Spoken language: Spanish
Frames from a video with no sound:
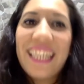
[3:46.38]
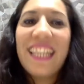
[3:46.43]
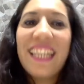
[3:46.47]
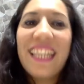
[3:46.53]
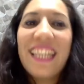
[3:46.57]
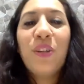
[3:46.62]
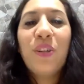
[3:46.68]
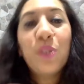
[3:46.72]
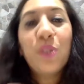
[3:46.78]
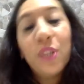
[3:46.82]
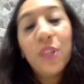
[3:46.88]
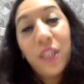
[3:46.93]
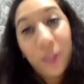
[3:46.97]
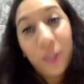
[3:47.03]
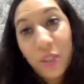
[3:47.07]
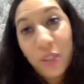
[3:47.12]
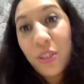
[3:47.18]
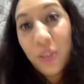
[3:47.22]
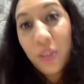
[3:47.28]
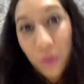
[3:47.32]
No y
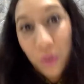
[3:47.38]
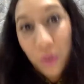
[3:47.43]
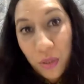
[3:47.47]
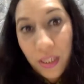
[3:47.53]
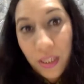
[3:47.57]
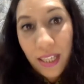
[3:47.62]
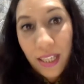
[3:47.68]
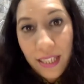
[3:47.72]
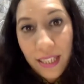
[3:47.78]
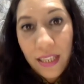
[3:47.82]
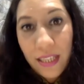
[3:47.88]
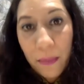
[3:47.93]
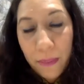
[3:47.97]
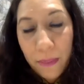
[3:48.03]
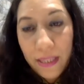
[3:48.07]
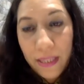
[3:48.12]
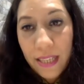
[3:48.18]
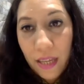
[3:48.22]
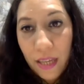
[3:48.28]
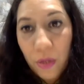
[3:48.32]
no sé si a ustedes les ha
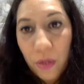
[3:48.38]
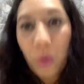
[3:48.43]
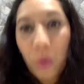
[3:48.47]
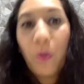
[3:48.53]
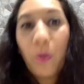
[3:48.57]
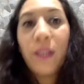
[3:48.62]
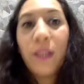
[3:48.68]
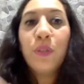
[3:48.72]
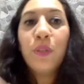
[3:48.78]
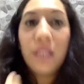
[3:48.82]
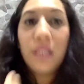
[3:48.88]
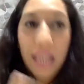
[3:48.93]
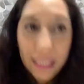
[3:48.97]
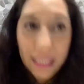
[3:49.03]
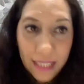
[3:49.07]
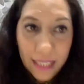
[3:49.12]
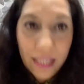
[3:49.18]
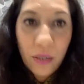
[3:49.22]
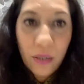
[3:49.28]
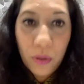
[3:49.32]
pasado cuando
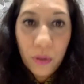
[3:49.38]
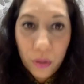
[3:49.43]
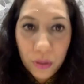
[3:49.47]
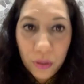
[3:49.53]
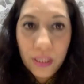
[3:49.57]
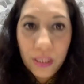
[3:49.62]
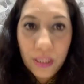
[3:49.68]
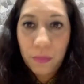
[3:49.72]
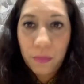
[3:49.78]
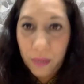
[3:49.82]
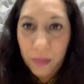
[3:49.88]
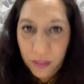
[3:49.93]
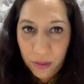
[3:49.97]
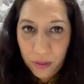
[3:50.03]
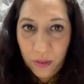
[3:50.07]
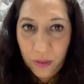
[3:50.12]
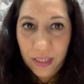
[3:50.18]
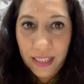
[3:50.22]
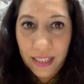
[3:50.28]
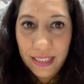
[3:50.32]
tratan con otras
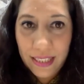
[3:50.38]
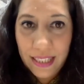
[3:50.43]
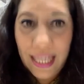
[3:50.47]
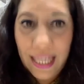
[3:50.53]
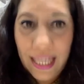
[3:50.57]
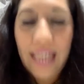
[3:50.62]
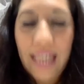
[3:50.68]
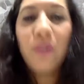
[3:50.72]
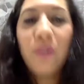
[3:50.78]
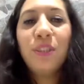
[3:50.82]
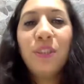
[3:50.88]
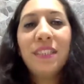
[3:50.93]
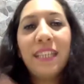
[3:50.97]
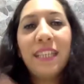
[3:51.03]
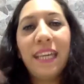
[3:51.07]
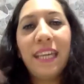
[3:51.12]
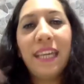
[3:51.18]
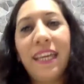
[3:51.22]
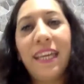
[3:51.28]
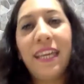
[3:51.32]
personas. Ellos
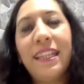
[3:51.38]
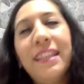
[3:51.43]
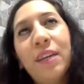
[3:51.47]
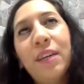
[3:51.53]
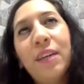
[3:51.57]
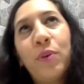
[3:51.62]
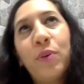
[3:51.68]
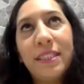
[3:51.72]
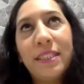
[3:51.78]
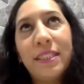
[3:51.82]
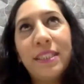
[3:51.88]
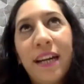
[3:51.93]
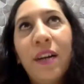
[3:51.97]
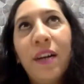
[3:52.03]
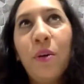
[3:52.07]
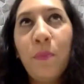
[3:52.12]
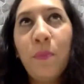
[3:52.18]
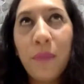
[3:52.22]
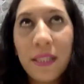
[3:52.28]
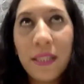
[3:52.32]
creen o están
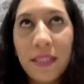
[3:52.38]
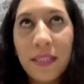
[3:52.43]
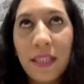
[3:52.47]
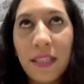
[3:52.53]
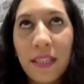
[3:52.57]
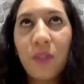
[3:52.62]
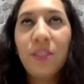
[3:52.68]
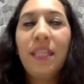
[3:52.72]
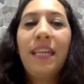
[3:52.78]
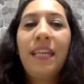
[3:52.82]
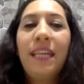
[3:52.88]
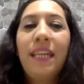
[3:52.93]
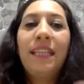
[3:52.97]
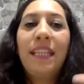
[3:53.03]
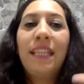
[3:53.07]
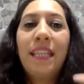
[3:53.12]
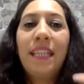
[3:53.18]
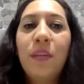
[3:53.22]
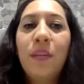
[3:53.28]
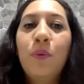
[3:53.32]
convencidos de que
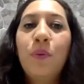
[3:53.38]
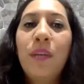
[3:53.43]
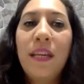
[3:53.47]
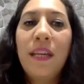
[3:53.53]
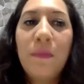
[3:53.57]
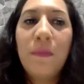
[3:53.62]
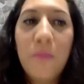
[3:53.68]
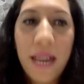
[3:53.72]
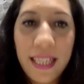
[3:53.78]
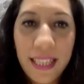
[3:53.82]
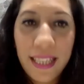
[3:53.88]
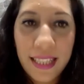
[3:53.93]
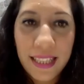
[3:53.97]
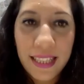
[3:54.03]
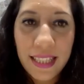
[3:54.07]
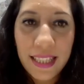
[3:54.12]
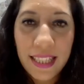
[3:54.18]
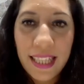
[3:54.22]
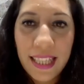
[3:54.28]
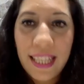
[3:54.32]
te dan una imagen,
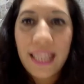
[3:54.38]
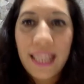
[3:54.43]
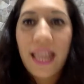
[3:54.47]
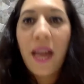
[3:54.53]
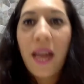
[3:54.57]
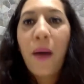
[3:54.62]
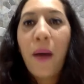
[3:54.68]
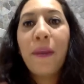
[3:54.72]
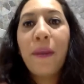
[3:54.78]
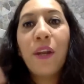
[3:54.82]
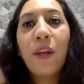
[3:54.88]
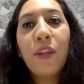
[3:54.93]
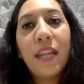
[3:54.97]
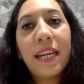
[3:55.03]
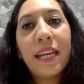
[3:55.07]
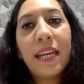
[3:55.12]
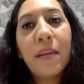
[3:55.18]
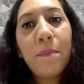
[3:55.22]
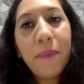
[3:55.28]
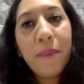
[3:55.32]
pero de
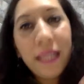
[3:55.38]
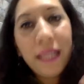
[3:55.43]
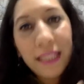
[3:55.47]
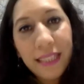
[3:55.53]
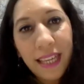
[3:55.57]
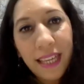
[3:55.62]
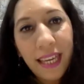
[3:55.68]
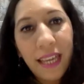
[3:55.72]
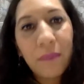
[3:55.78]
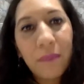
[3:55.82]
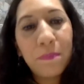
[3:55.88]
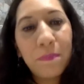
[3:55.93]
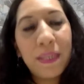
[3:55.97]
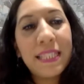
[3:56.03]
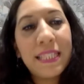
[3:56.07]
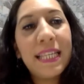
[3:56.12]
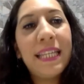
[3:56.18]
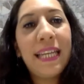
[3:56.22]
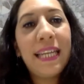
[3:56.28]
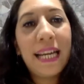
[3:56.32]
repente
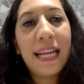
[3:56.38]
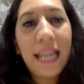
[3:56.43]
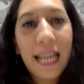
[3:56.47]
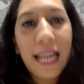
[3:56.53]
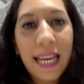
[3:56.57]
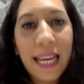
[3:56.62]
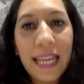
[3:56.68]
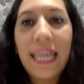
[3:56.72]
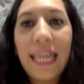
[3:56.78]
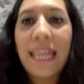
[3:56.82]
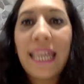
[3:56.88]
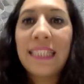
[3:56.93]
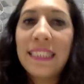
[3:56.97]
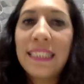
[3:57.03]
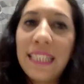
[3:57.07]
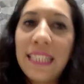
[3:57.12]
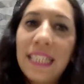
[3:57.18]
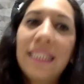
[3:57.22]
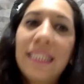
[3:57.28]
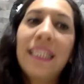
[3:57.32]
empiezan a caer en
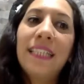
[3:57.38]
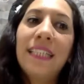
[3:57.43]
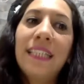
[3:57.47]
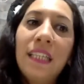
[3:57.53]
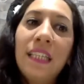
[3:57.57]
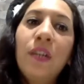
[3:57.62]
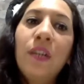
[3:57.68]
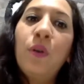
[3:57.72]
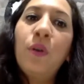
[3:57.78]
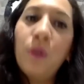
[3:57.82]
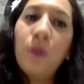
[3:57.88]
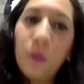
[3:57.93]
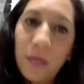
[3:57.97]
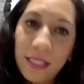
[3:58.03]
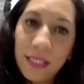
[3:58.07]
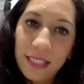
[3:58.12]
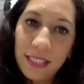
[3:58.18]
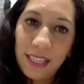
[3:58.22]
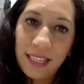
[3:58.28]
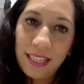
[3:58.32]
ciertas
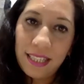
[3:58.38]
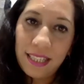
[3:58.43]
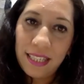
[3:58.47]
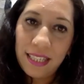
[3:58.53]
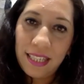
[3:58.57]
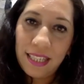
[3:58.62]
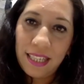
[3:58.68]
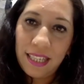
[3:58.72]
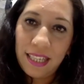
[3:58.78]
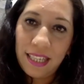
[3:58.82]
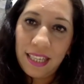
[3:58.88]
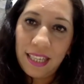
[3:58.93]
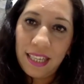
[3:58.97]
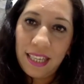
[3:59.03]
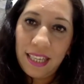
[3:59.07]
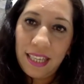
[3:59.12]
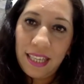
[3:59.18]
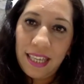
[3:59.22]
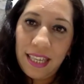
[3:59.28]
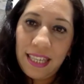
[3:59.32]
incongruencias
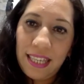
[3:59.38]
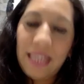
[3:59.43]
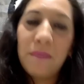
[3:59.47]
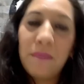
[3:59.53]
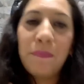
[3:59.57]
y